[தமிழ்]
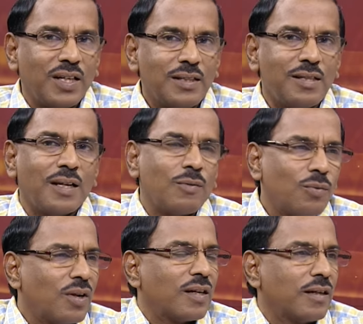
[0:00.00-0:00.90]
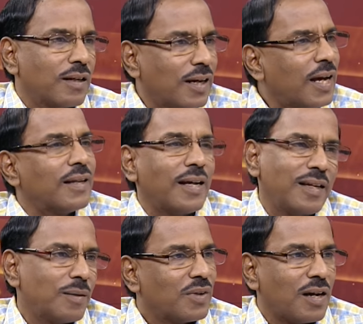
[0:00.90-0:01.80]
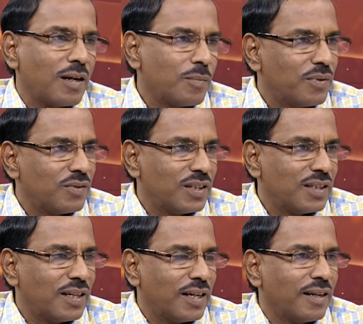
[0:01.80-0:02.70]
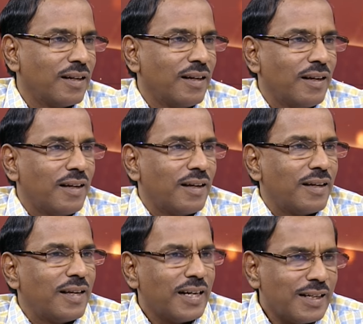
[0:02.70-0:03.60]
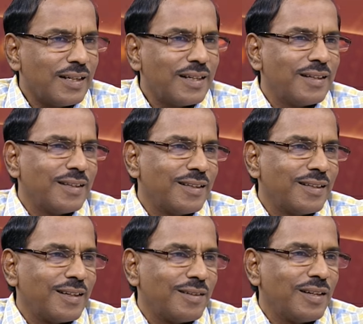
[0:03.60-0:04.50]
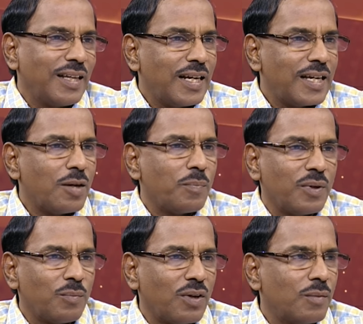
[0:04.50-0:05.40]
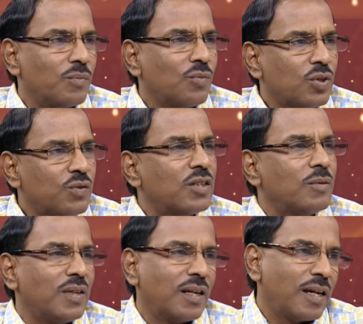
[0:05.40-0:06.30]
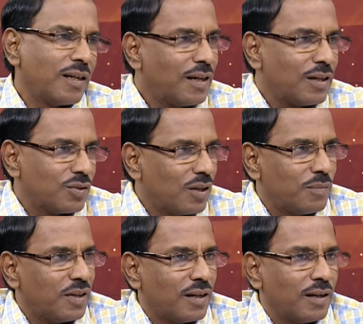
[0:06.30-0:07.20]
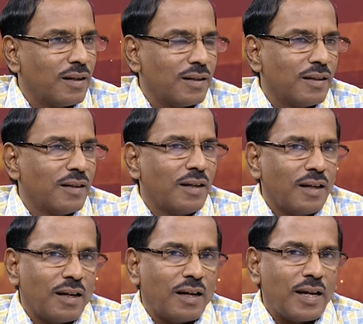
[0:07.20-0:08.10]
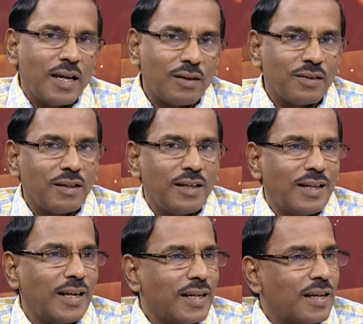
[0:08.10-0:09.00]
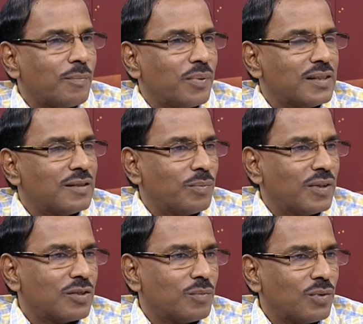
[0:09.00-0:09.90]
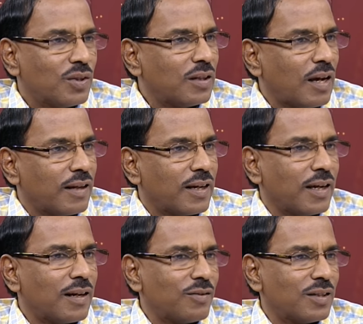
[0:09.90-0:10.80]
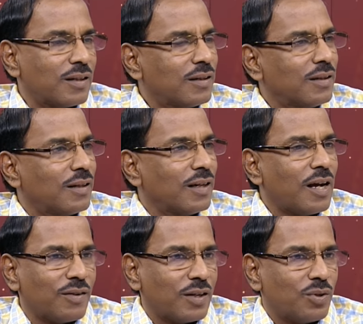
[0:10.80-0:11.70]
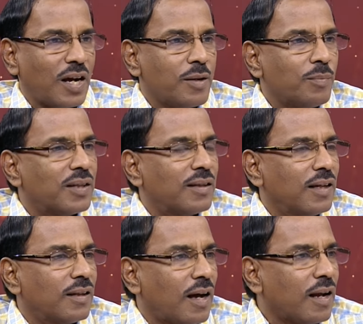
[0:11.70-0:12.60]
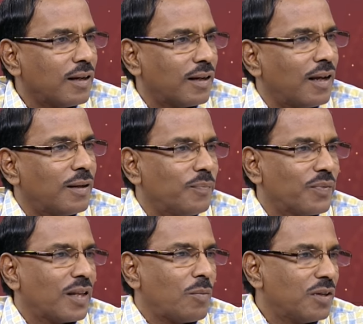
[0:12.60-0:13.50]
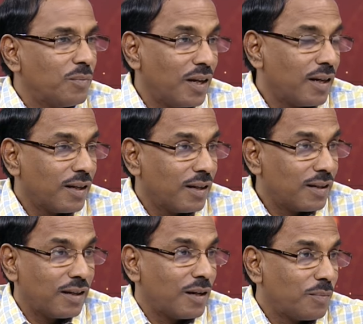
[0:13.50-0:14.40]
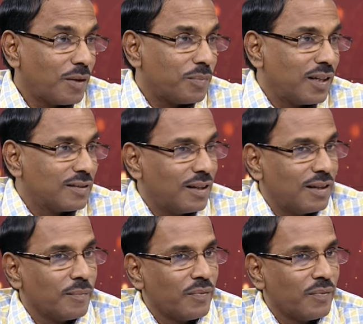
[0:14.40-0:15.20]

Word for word: வெகுஜன ஊடகங்கள் அது அதிகம் காணப்படுவதில்லை எங்களுக்கு இலக்கிய பின்புலம் முழுவதும் இல்லைன்னு நான் சொல்ல மாட்டேன் ஐயா வந்து இலக்கிய பேச்சு பேசும்போது அதை கேட்டவர்கள் ஏன்னா அவரை ஒரு ஐம்பத்தைந்து ஆண்டு காலம் தமிழ் மேடைகள் இருக்கிறார் பா பேசார்